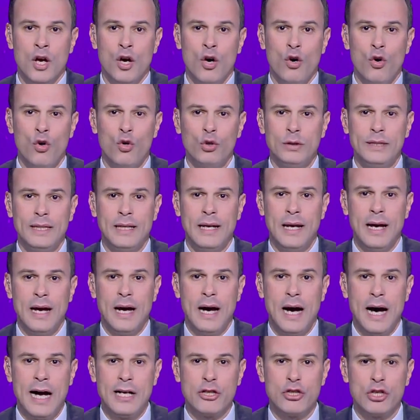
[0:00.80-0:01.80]
قتل
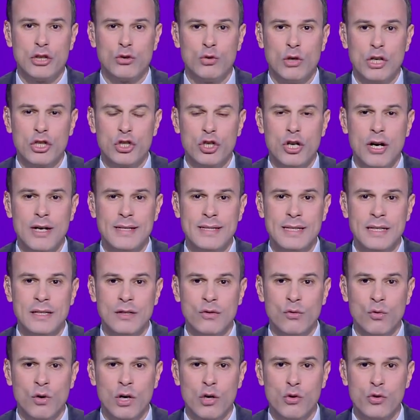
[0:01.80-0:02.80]
عشرة أشخاص
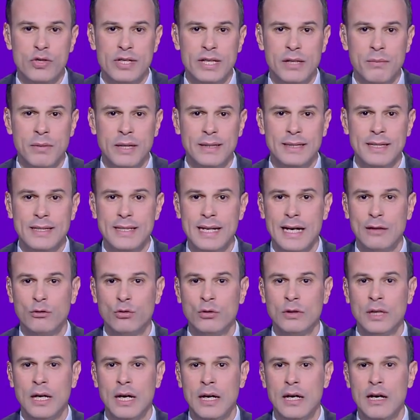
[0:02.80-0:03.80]
وأصيب تسعة
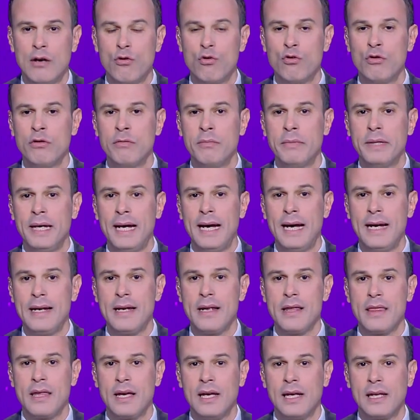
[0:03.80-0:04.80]
آخرون
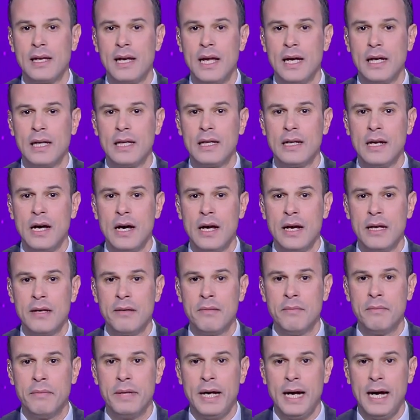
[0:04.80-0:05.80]
بحادث إطلاق نار
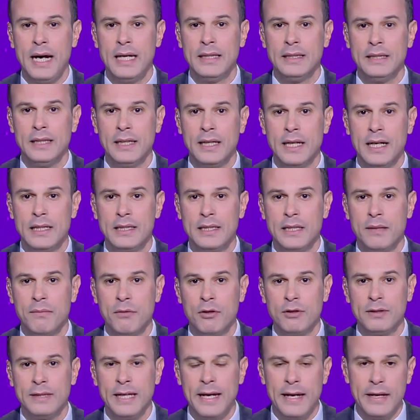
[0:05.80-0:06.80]
بحديقة
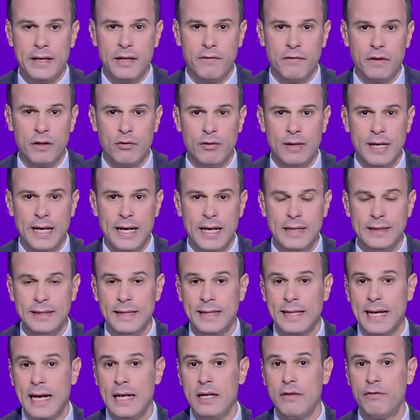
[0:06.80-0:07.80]
مونتيري في ولاية
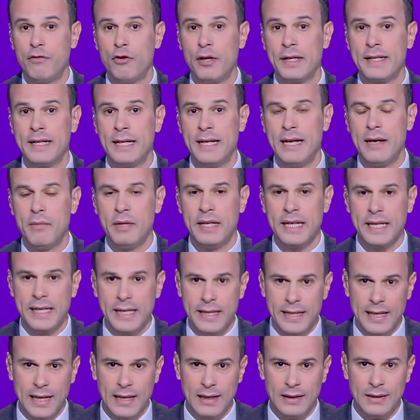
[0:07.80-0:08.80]
كاليفورنيا
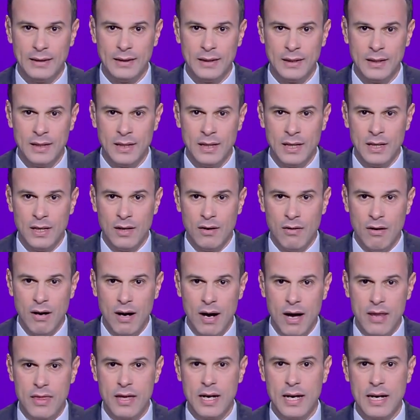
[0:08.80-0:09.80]
الأمريكية
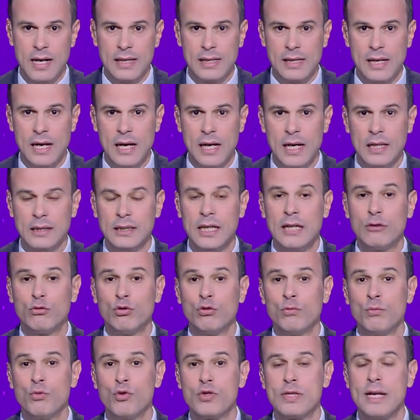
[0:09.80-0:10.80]
وأظهرت لقطات
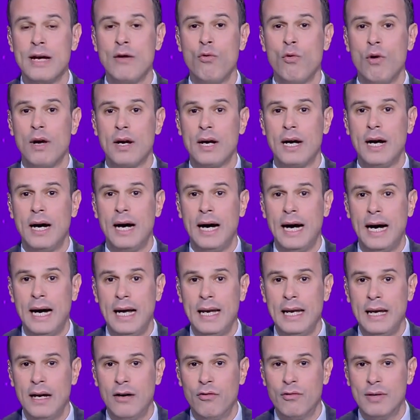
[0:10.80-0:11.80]
مصورة
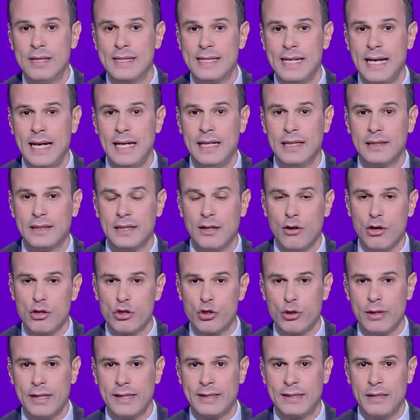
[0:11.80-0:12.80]
على وسائل
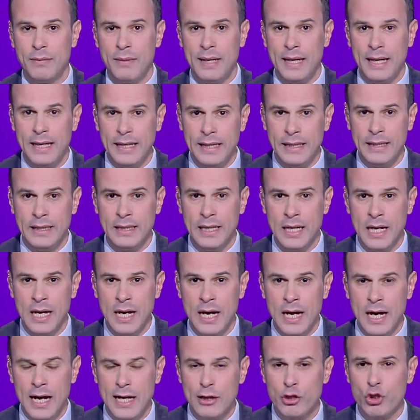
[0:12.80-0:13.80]
التواصل الاجتماعي
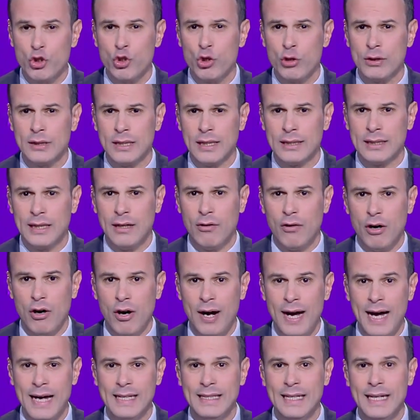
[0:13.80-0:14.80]
الشرطة
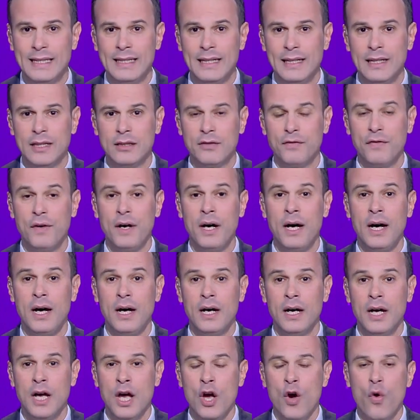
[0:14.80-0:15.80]
ووحدات الإطفاء
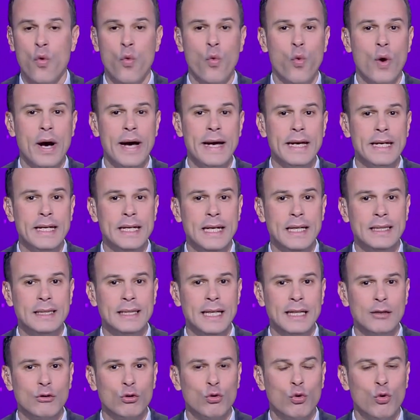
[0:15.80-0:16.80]
وهي
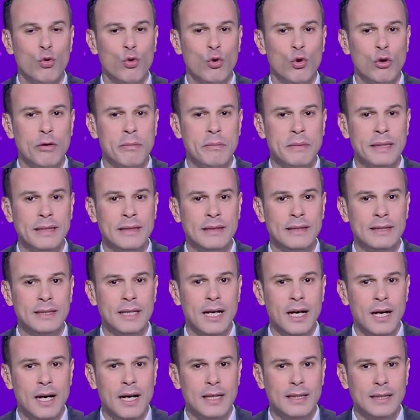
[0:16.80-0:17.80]
تدخل
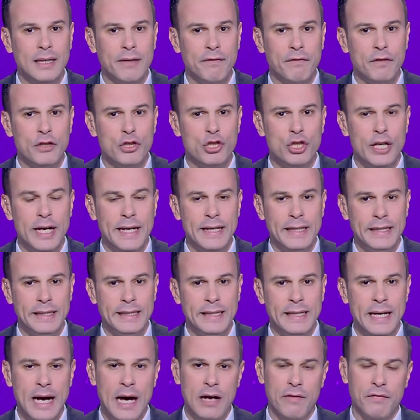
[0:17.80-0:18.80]
المنطقة في شارع
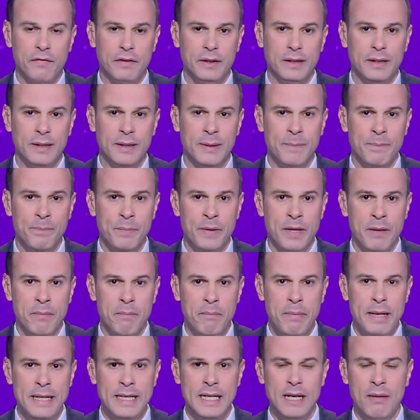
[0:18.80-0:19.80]
جارفي
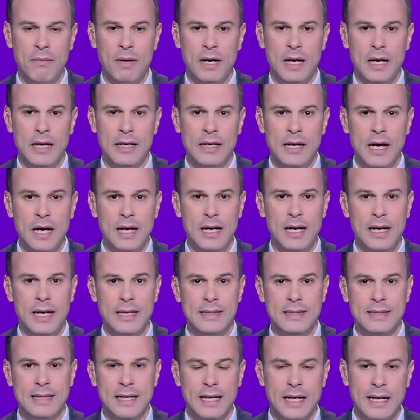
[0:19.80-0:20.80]
بينما نقلت
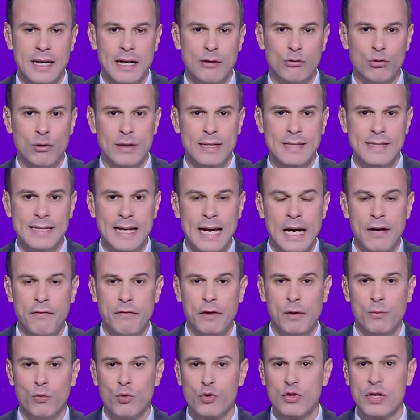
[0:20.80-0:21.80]
سيارات الإسعاف
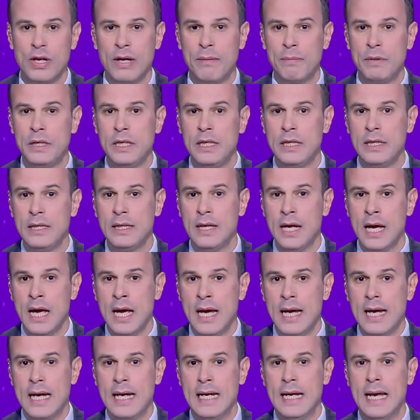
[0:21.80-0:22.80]
المصابين
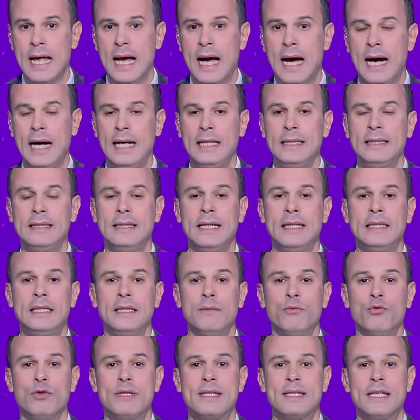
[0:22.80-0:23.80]
إلى عدة
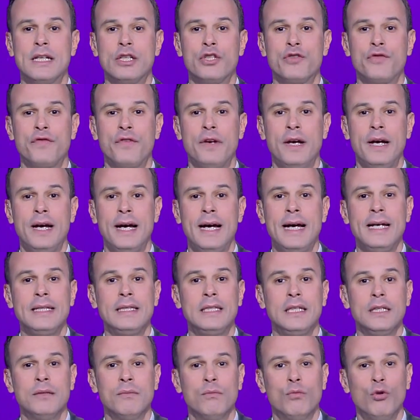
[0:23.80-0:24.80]
مستشفيات
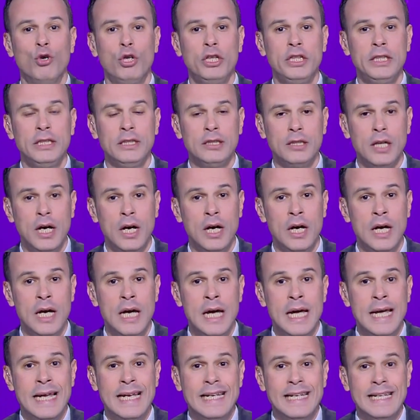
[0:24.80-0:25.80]
محيطة
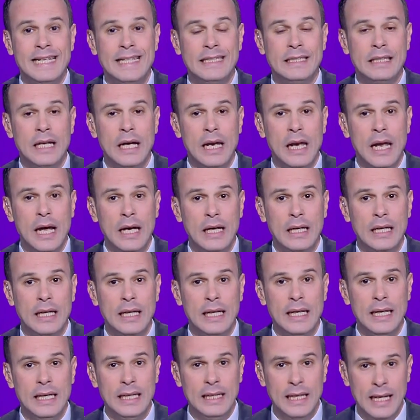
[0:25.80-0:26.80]
لتلقي
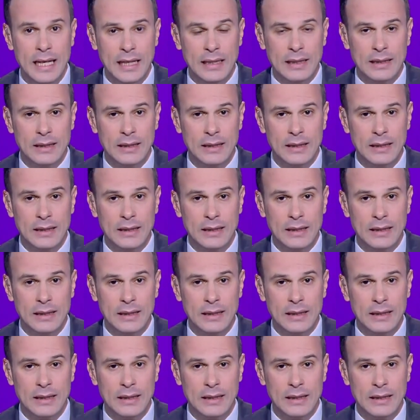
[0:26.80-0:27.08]
العلاج